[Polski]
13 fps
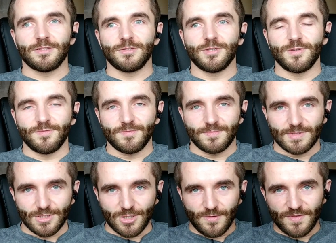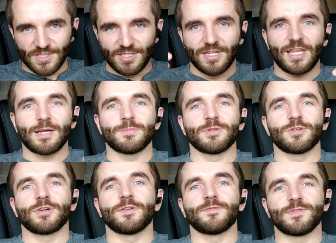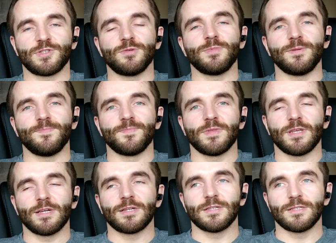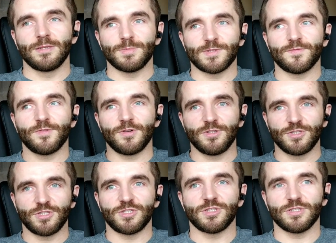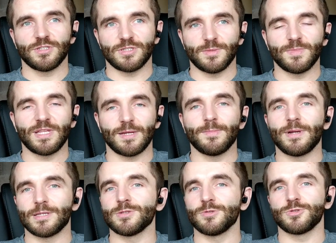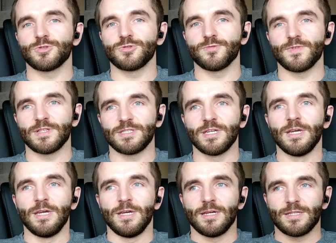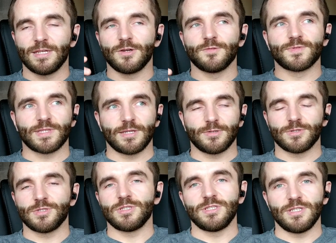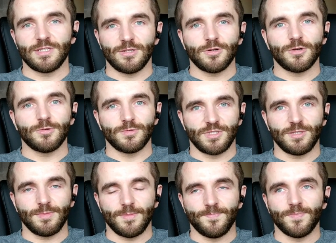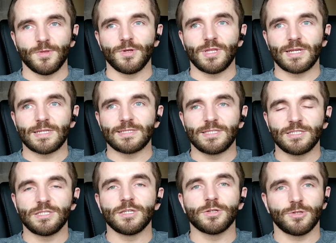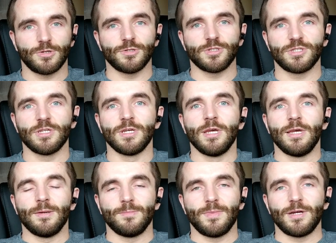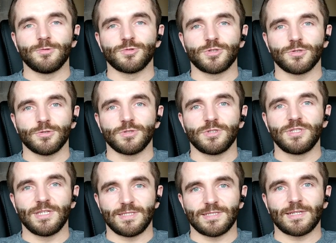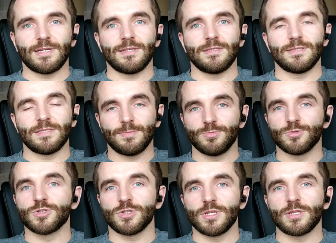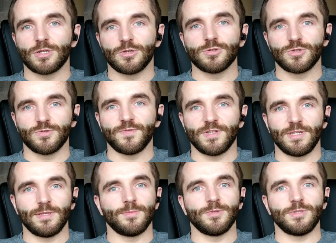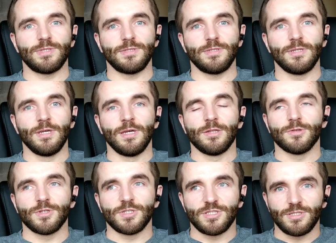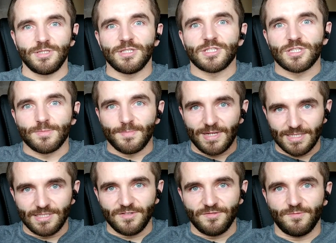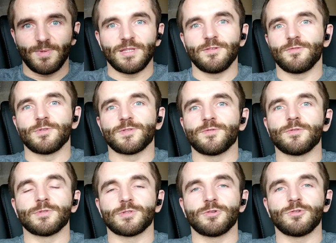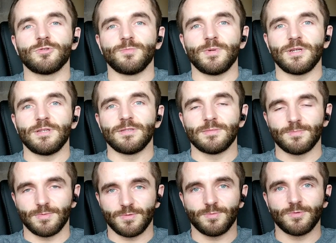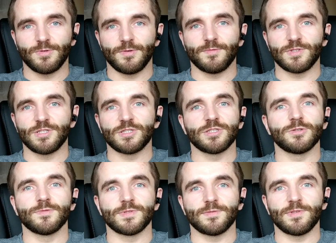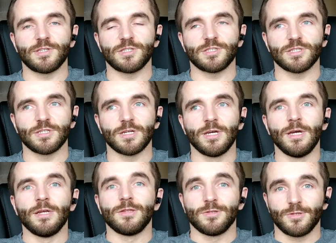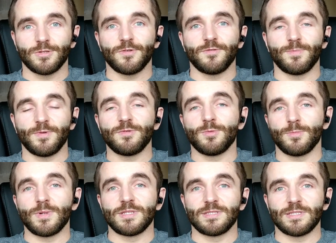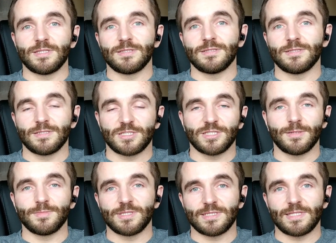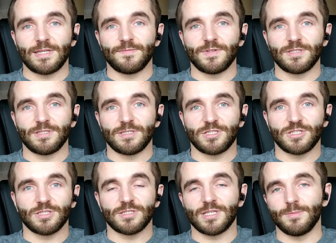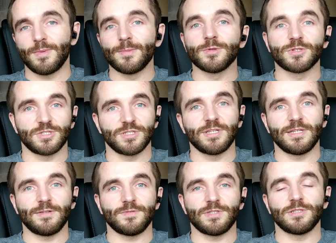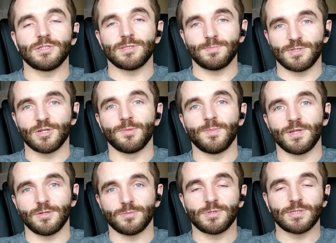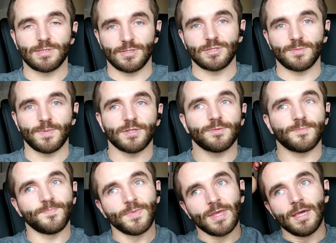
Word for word: no i schowa się tak jakby trochę w sobie, tak? Nie pozwolisz sobie tak bardzo odczuwać tego wszystkiego, co się dzieje naokoło ciebie. No i teraz jeśli ktoś ma już od dziecka zaburzone trochę odczuwanie emocji, to jeśli jeszcze bardziej wpadnie w tą swoją skorupę pod wpływem właśnie czynników zewnętrznych, no to w pewnym momencie zaczyna się zastanawiać, z kim mam do czynienia właśnie, czy z psychopatą, czy z socjopatą.